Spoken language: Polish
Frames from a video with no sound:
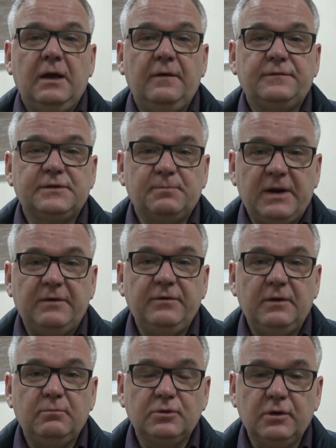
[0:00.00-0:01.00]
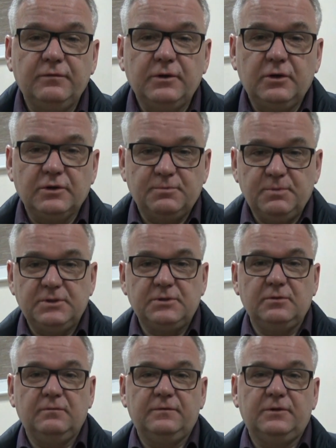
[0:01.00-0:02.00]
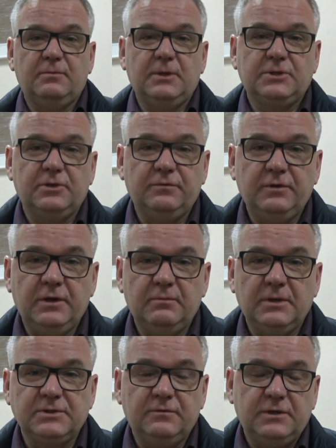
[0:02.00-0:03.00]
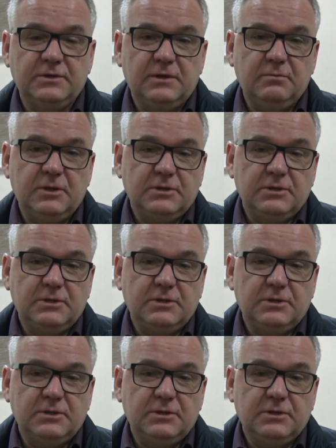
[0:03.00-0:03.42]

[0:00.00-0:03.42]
E, w sprawie budowy hospicjum w Tomaszowie Mazowieckim.